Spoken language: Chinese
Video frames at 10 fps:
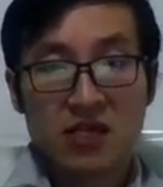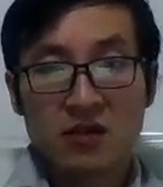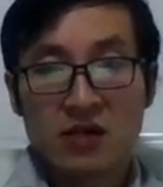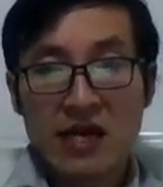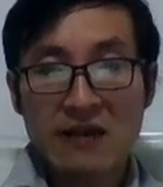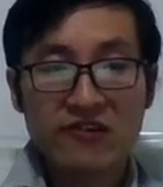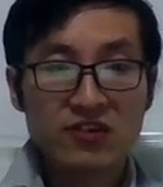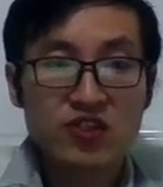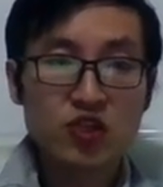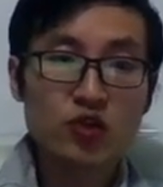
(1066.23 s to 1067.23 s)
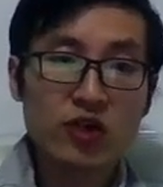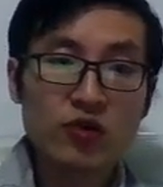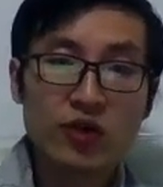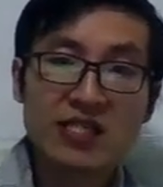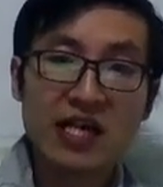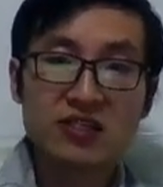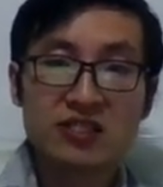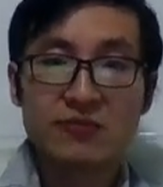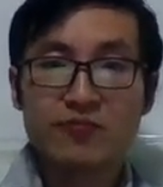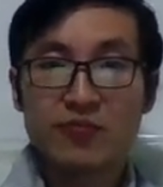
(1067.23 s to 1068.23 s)
envy 之所以会产
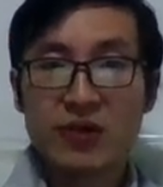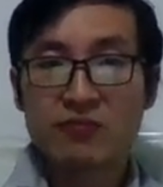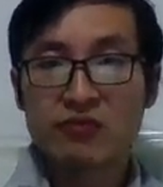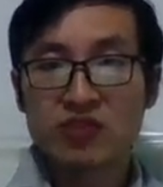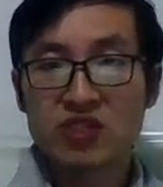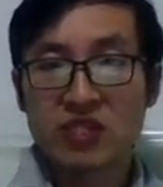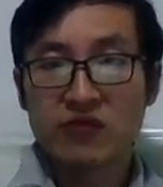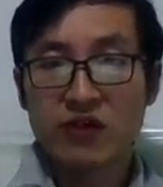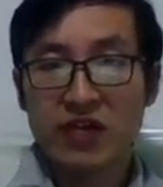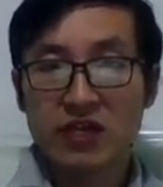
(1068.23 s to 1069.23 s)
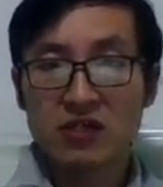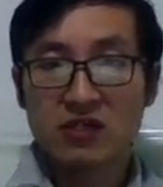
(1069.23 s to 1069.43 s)
生，并不是因为。